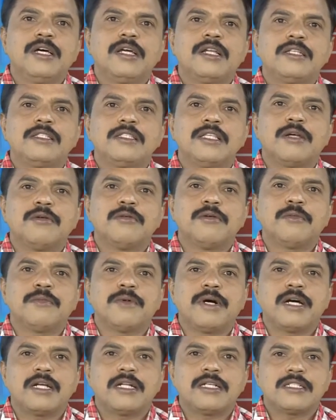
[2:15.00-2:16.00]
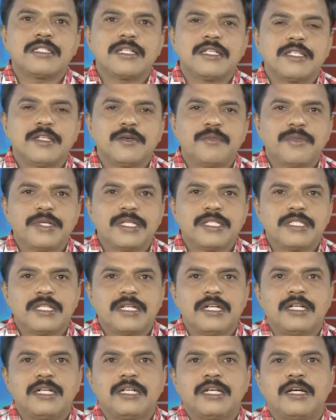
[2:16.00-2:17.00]
రిజర్వ్ ఫారెస్ట్ అని చెప్పేసి
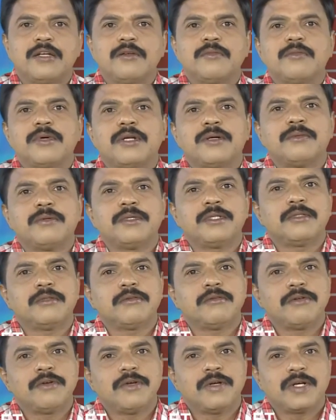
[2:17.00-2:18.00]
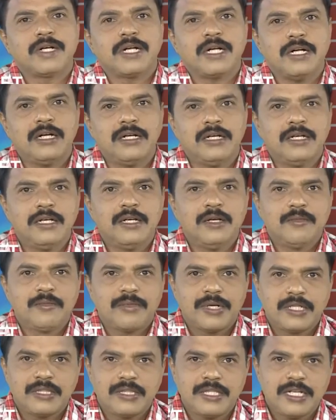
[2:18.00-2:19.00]
అంటారు ప్రభుత్వం యొక్క
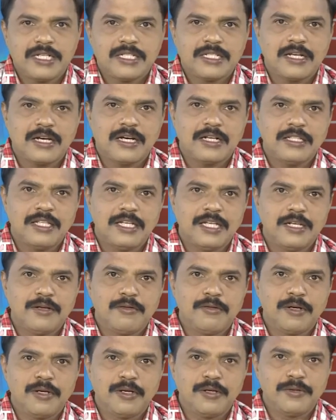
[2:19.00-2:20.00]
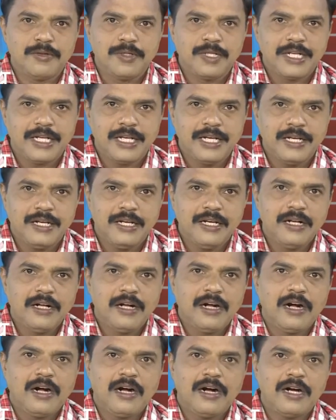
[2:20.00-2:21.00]
ప్రత్యక్ష ఆధీనంలో ఉంటే
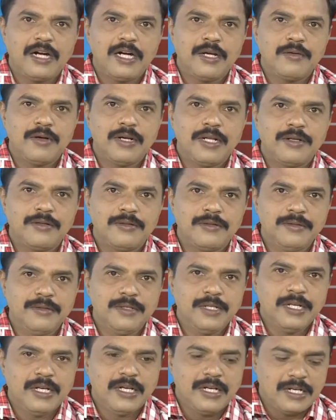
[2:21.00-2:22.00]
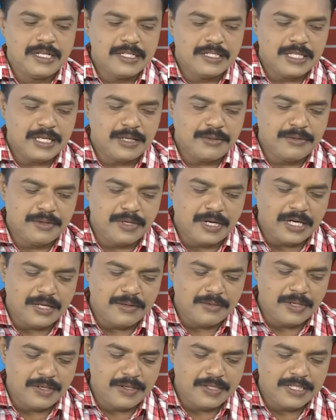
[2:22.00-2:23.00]
ఆ అడవులను రిజర్వు
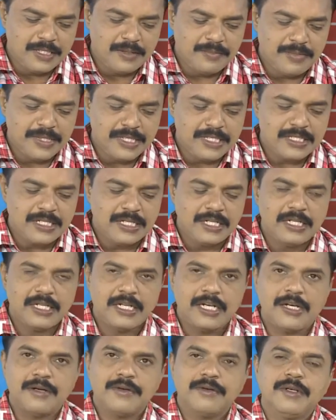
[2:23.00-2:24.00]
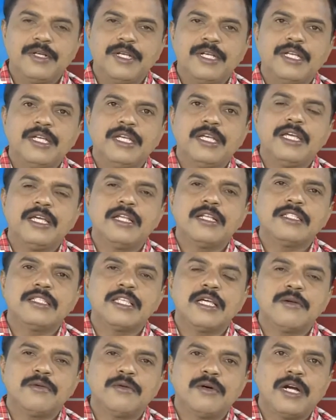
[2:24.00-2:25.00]
అడవులు అని చెప్పేసి అంటారు ఈ
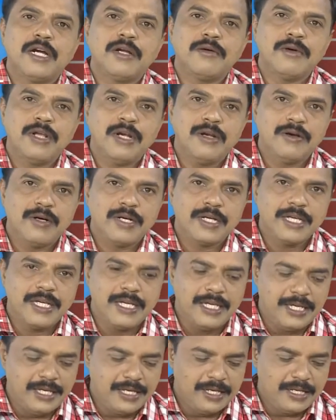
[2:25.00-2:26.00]
రిజర్వు అడవుల్లోకి